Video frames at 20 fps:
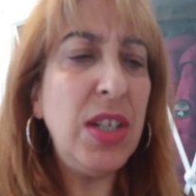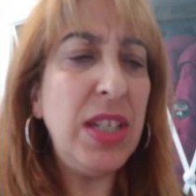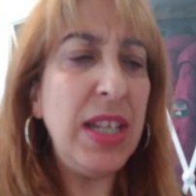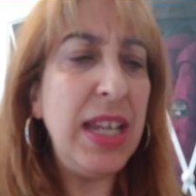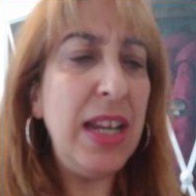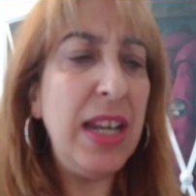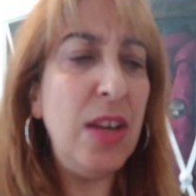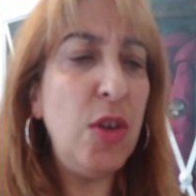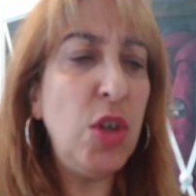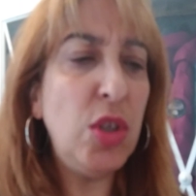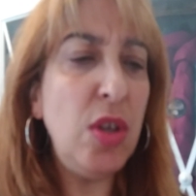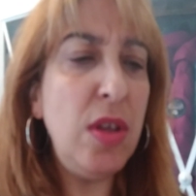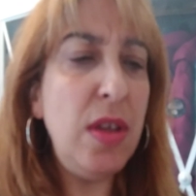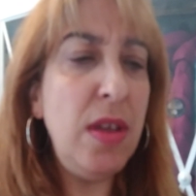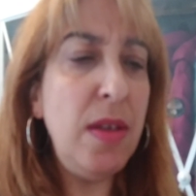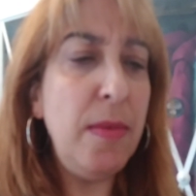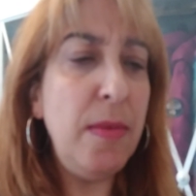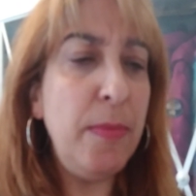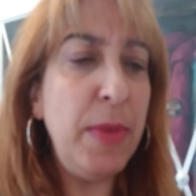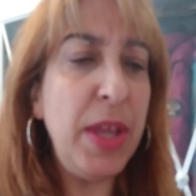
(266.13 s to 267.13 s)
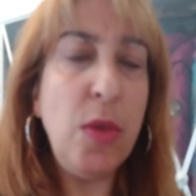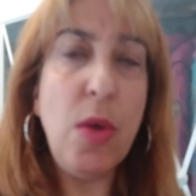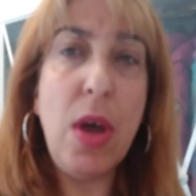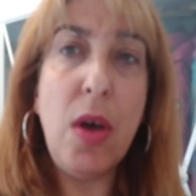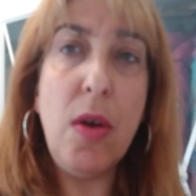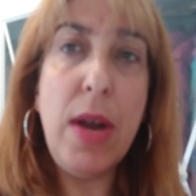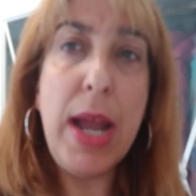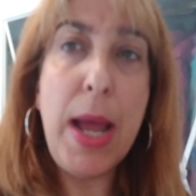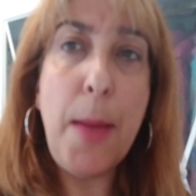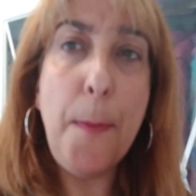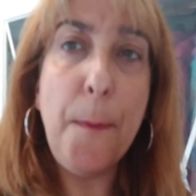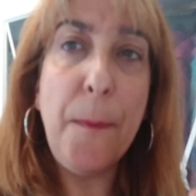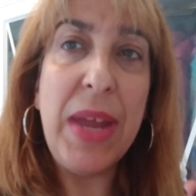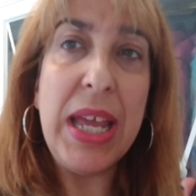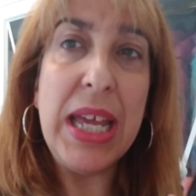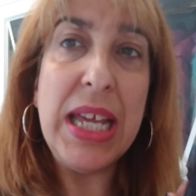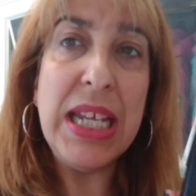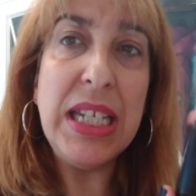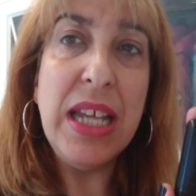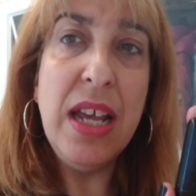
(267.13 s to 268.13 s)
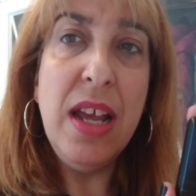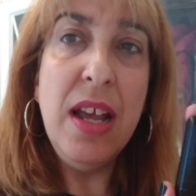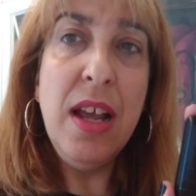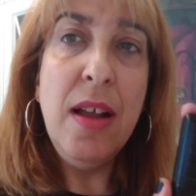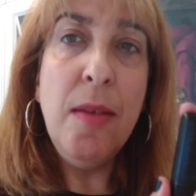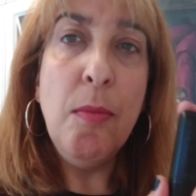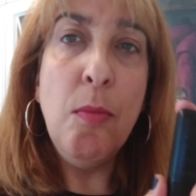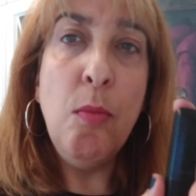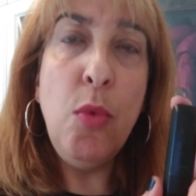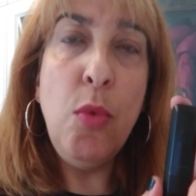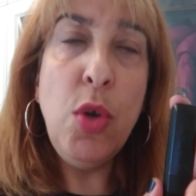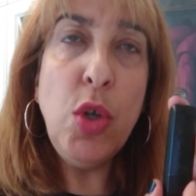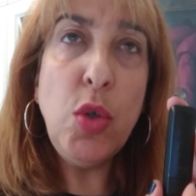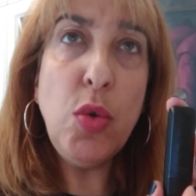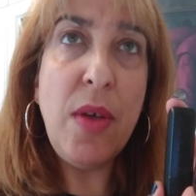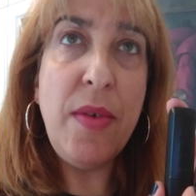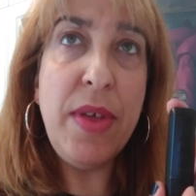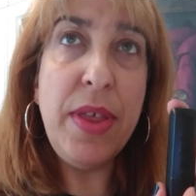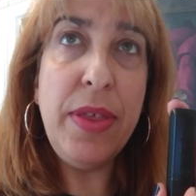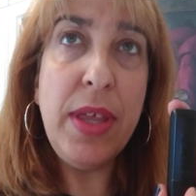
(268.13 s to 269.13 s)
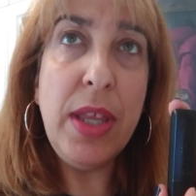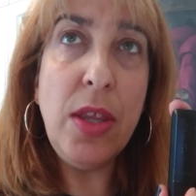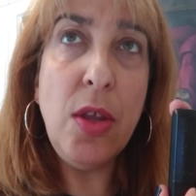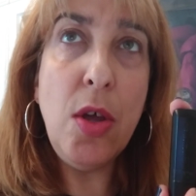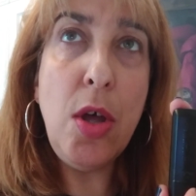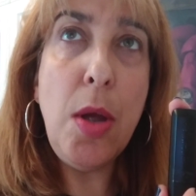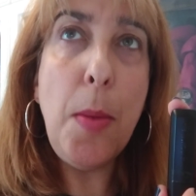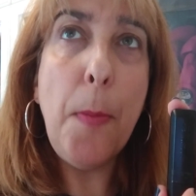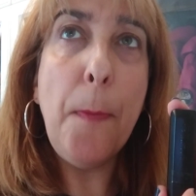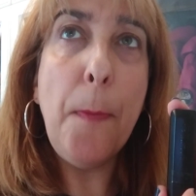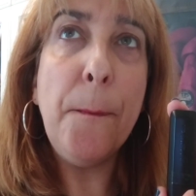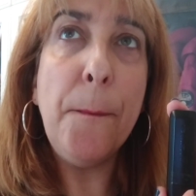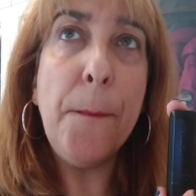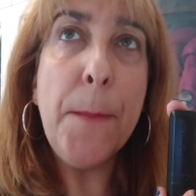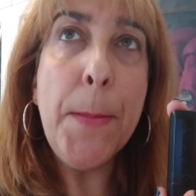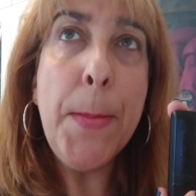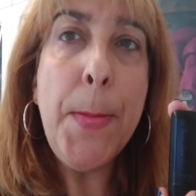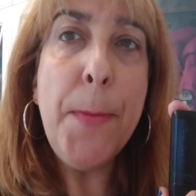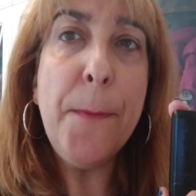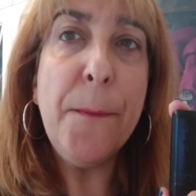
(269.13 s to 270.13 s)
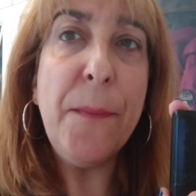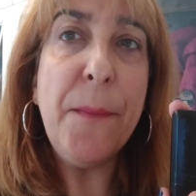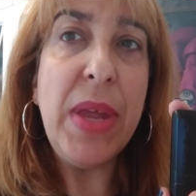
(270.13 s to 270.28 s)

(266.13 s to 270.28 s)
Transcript: eh, lo estoy viendo ahora, que es muy suavecito mm,